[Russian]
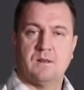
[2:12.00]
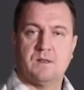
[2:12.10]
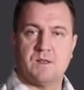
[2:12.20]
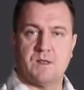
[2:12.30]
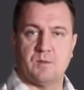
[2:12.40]

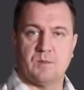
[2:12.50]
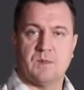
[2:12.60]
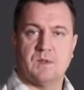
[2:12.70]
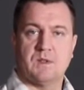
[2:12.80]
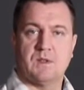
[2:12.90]
7 –
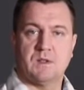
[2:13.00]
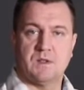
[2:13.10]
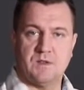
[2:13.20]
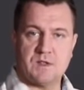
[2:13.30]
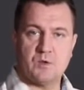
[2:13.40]

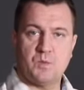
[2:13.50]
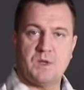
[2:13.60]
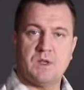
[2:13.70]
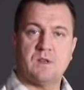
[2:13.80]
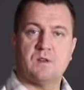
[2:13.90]
две
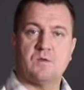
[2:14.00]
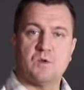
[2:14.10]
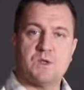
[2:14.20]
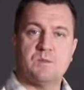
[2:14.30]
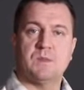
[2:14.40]
ступени,
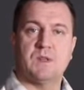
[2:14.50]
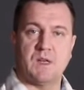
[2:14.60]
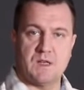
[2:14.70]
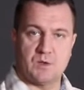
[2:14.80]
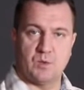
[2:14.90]
8 –
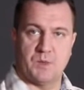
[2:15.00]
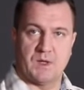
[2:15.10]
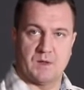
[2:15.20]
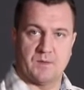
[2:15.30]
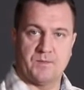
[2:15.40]
три
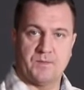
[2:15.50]
ступени.